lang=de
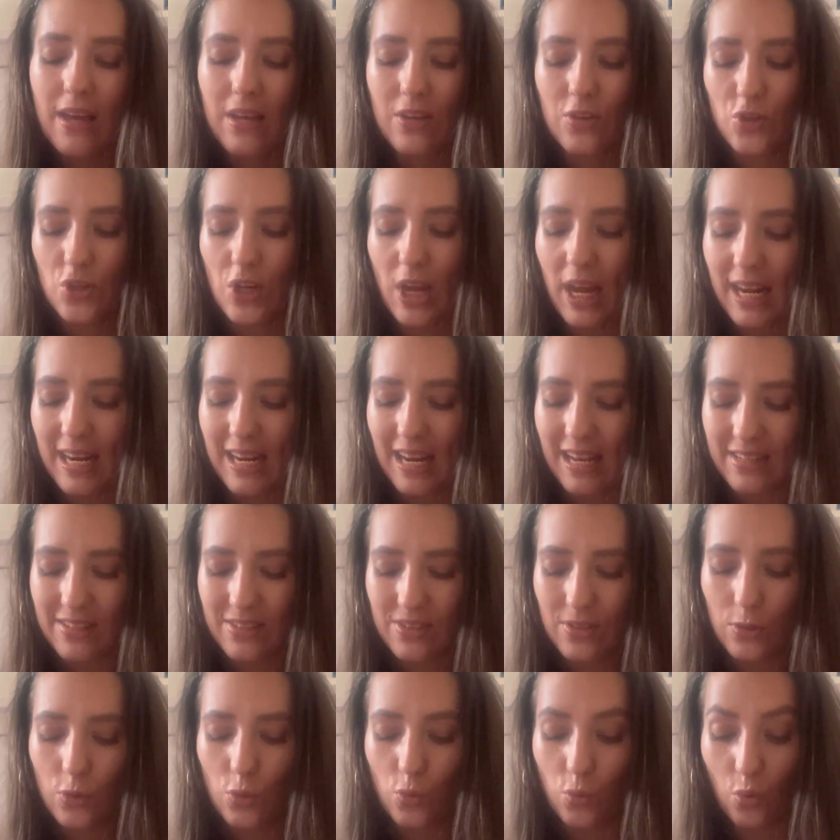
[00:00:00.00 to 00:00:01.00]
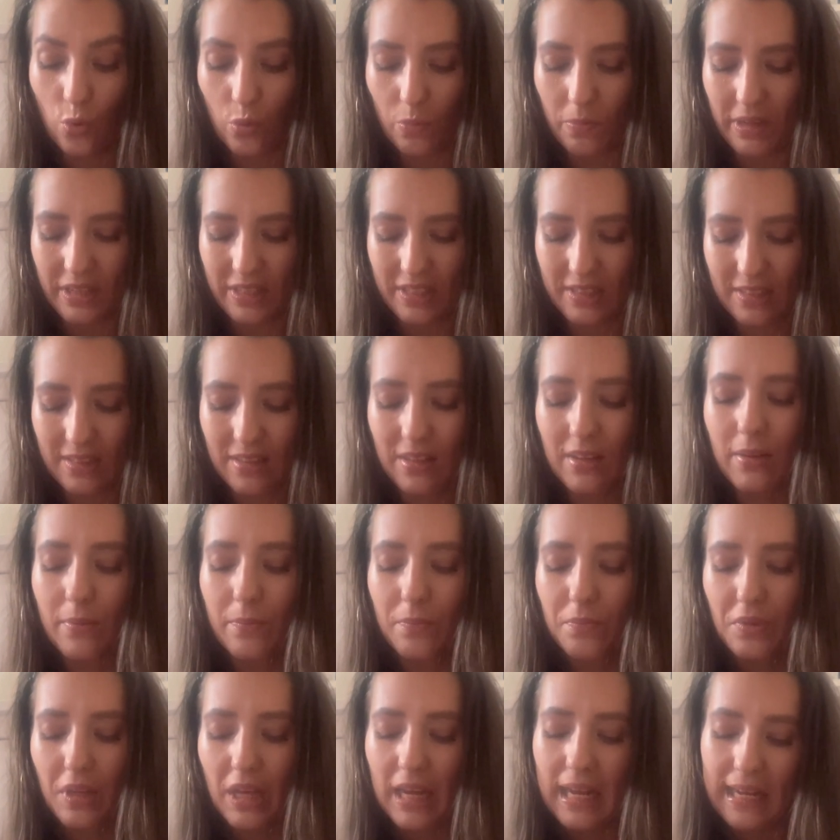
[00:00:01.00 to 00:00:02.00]
Chai Latte Tuchmaske,
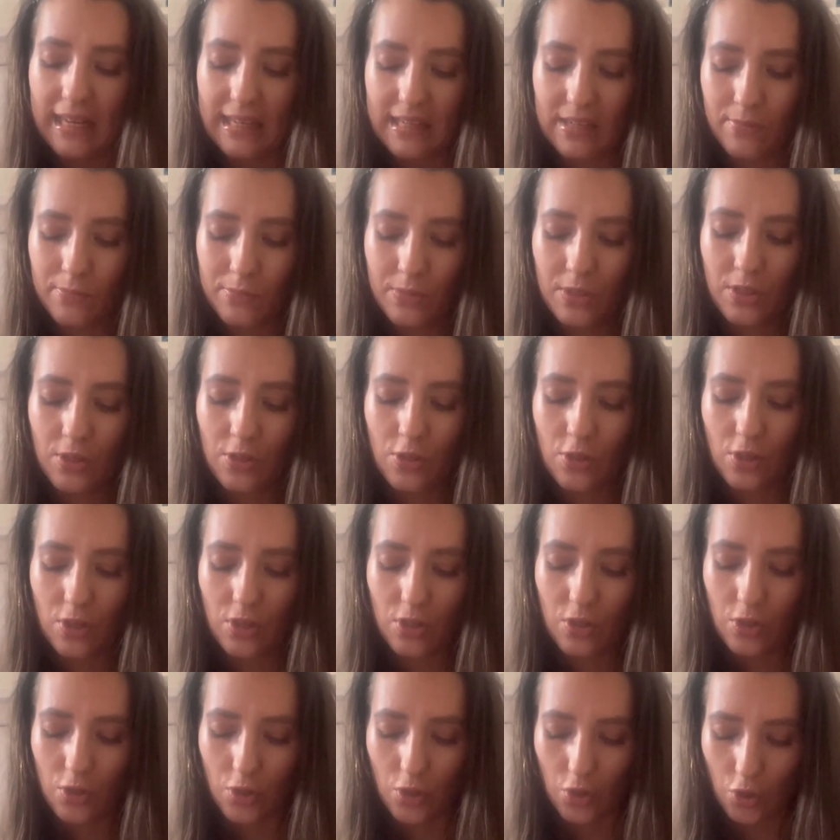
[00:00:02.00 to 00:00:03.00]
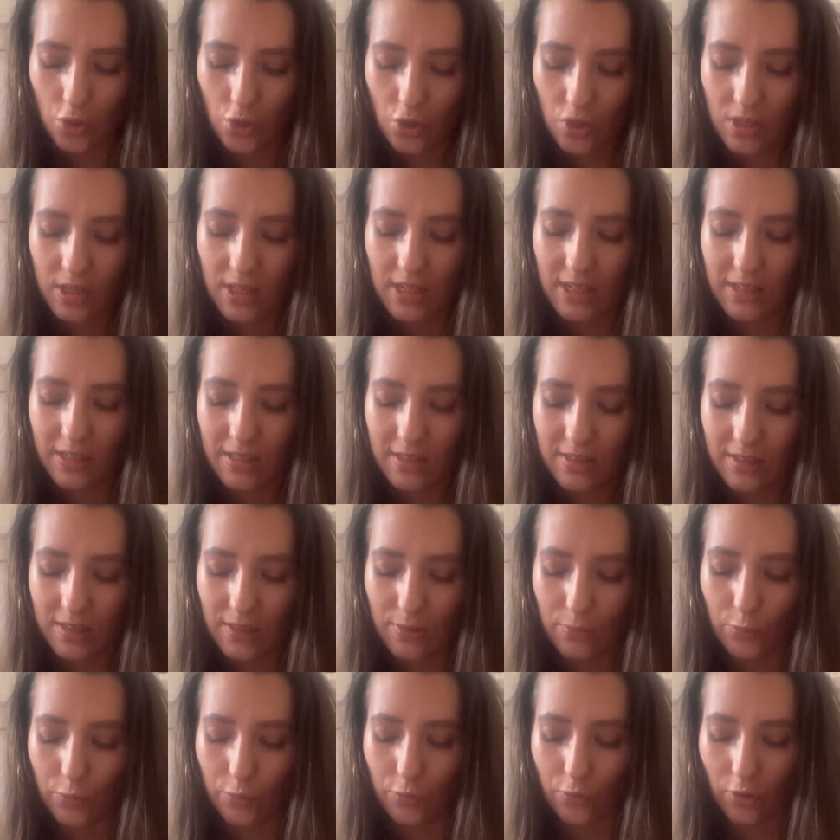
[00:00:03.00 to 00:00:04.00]
Limited Edition,
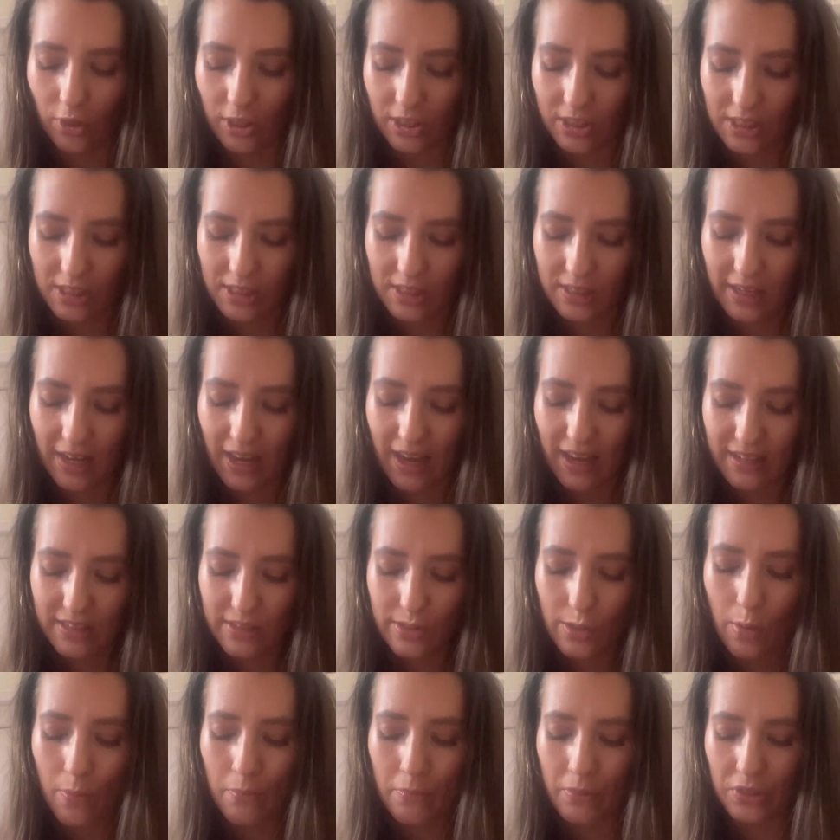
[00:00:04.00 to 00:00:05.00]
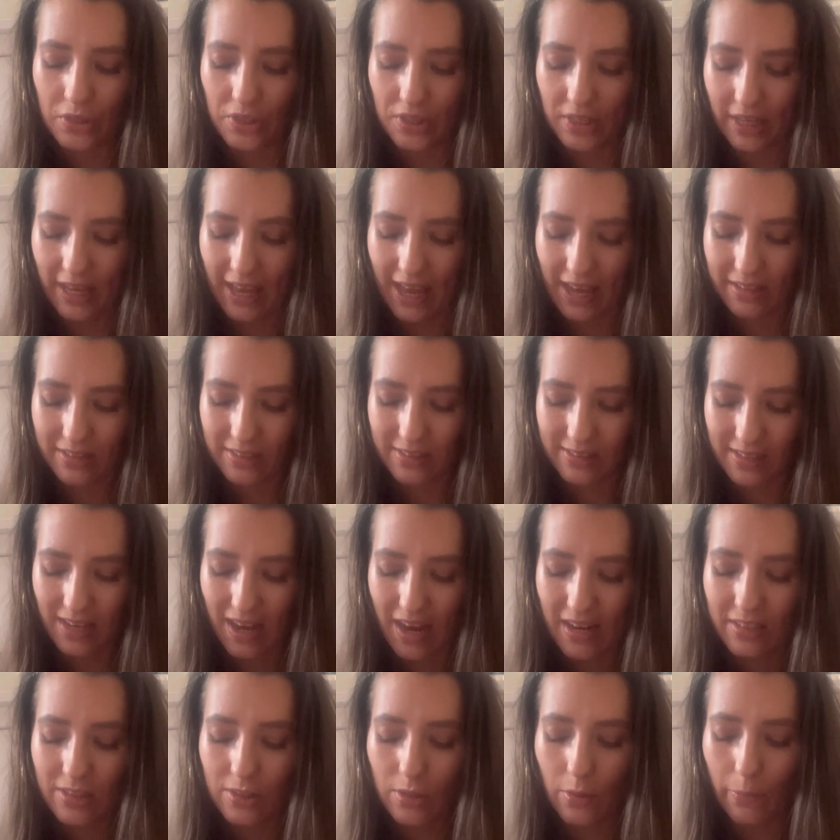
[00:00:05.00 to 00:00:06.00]
intensive Feuchtigkeit mit
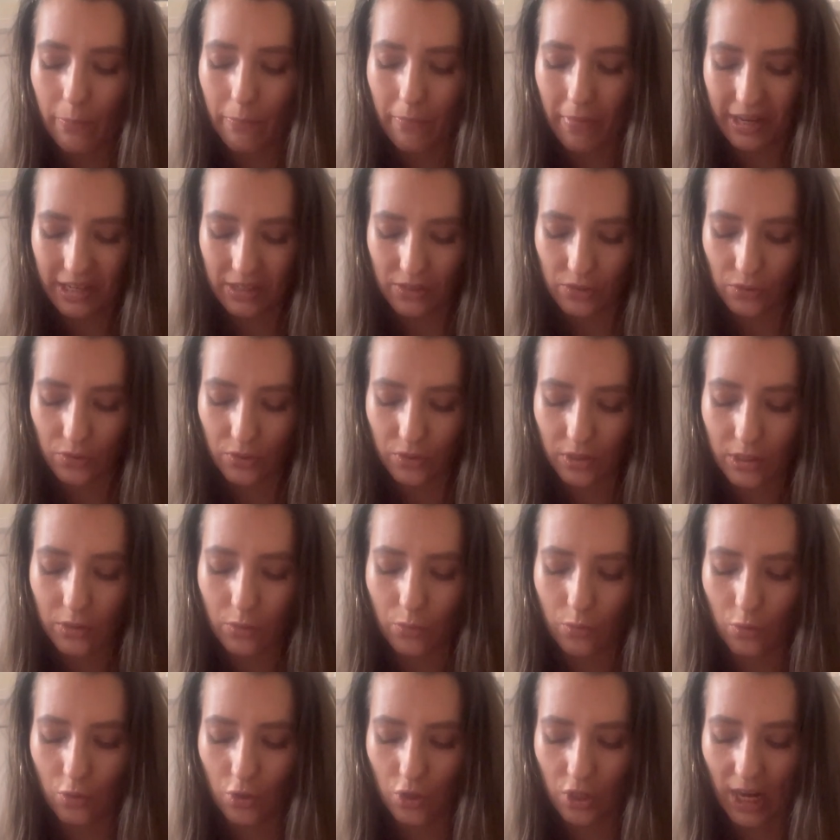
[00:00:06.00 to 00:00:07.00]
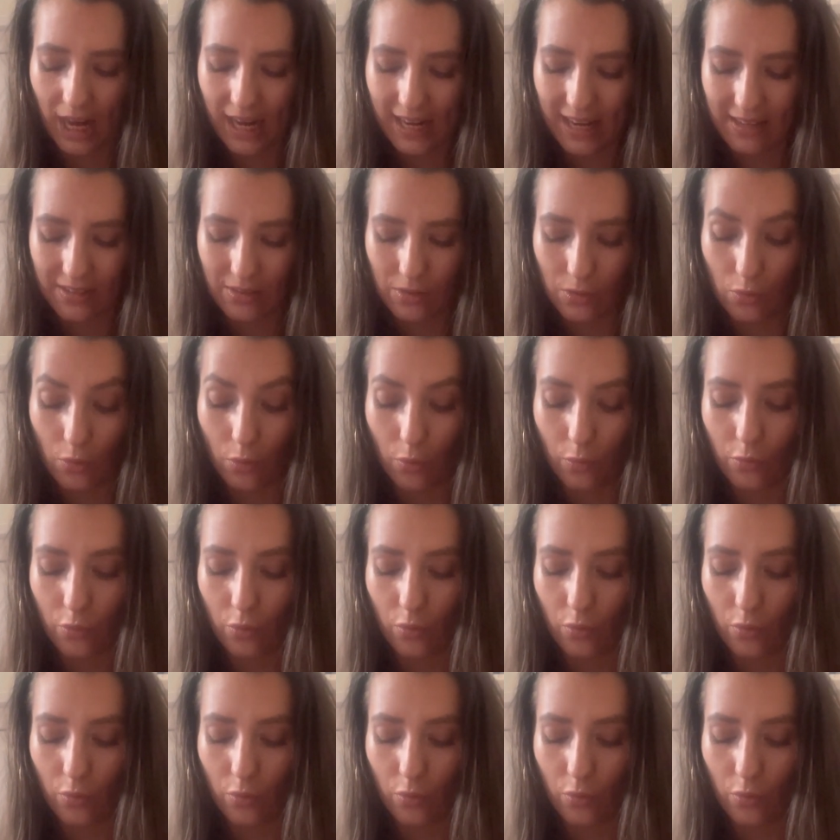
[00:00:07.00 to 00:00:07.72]
Teeextrakt, Mandelöl und Chai Latte Duft.